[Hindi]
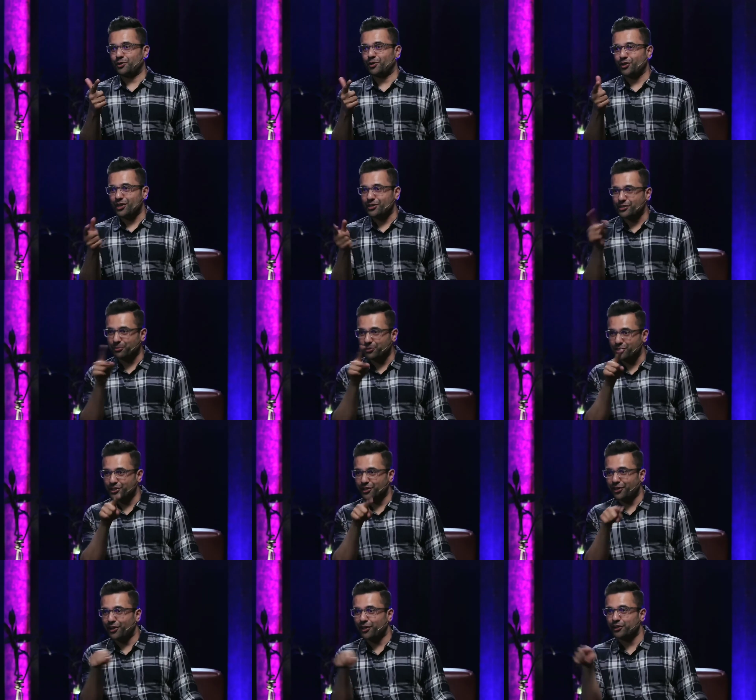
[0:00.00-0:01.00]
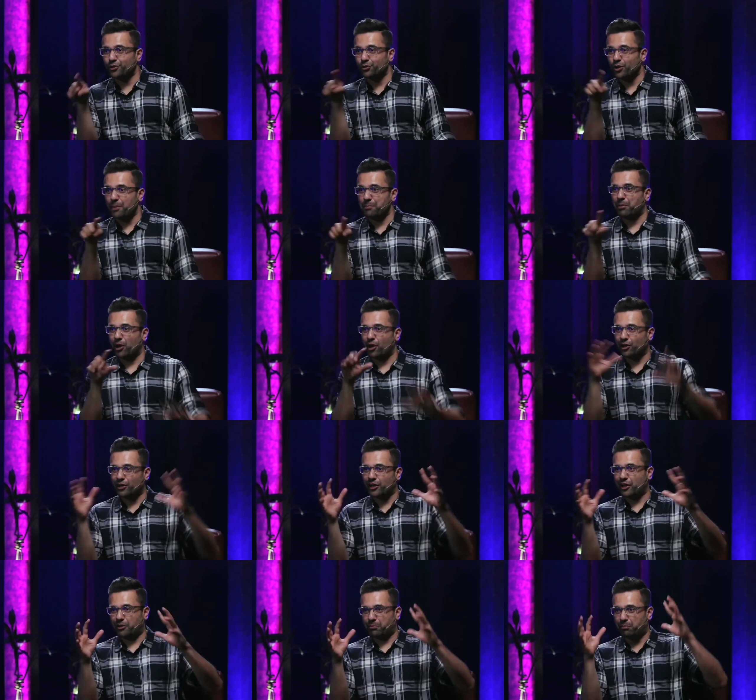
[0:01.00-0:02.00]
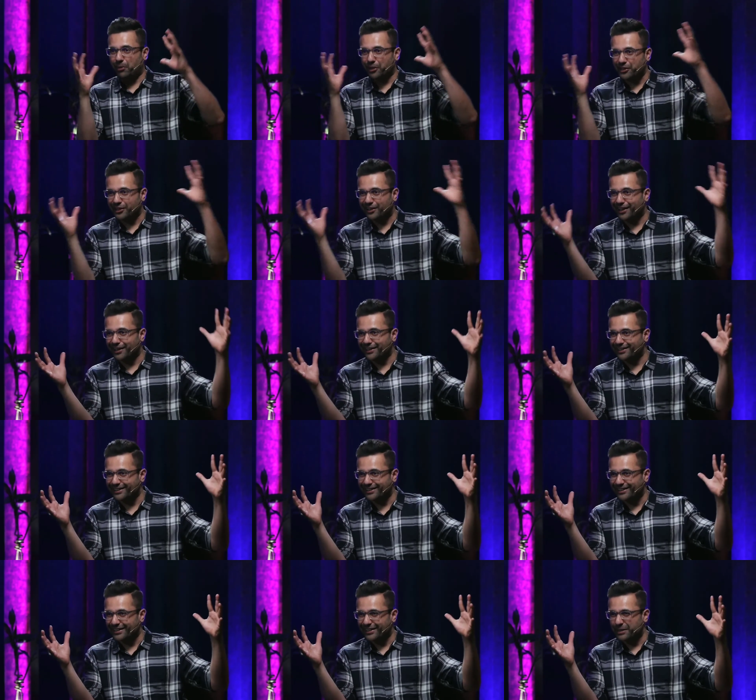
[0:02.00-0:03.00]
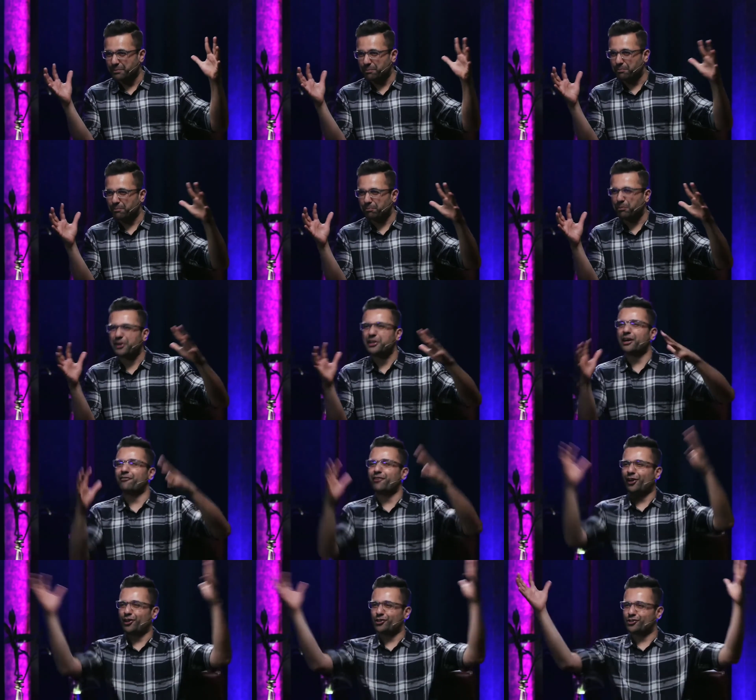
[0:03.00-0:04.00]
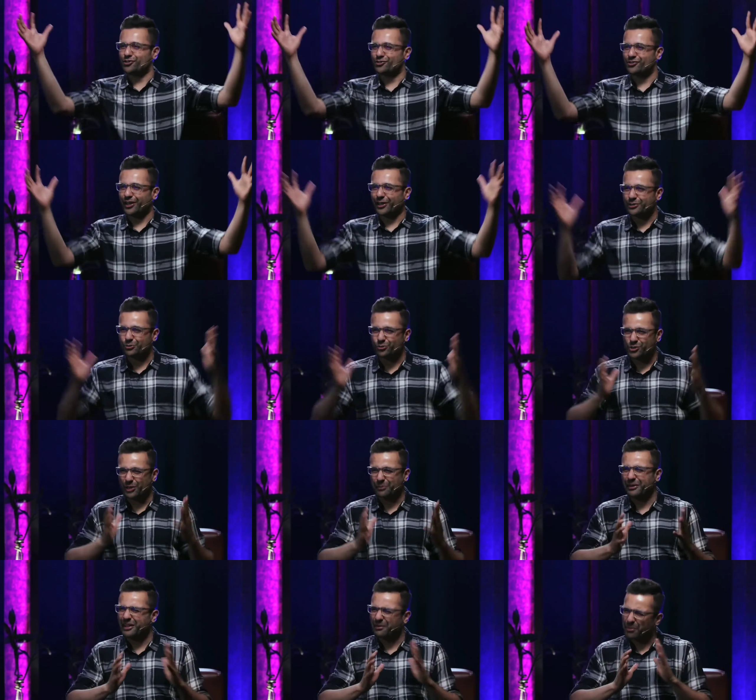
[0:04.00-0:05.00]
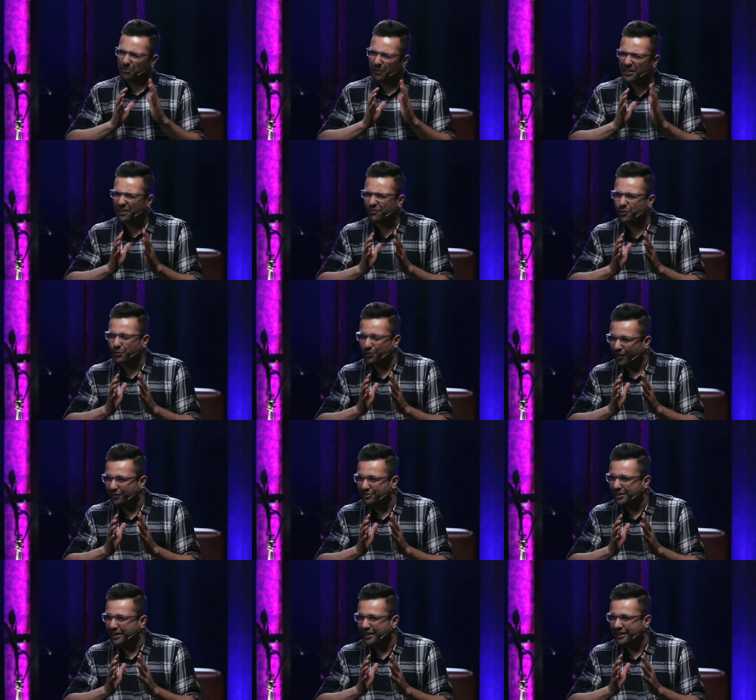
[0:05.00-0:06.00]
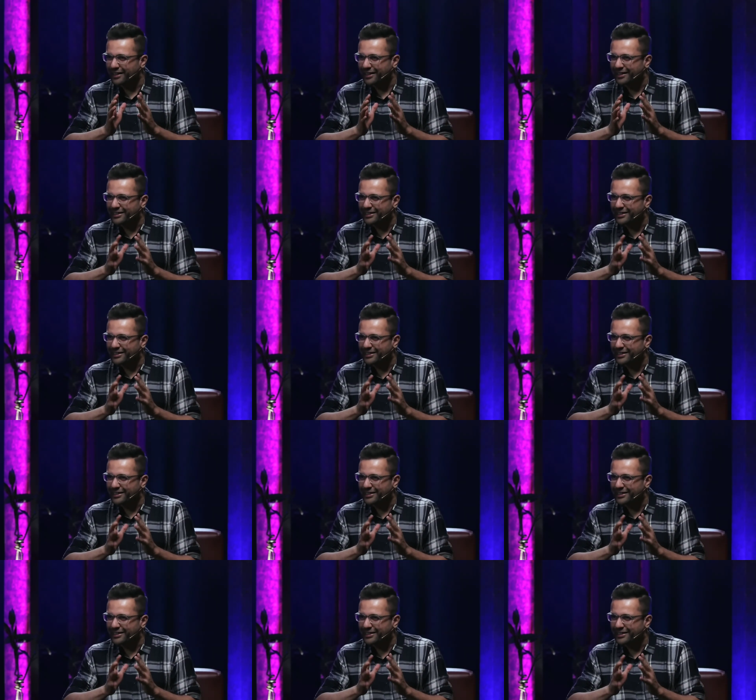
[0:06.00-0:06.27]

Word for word: क्योंकि ये सब किससे रिलेटेड हो गया बड़ा घर बड़ी गाड़ी yes. बढ़िया वेकेशन ताकि सोशल मीडिया पे बढ़िया फोटोग्राफ्स आए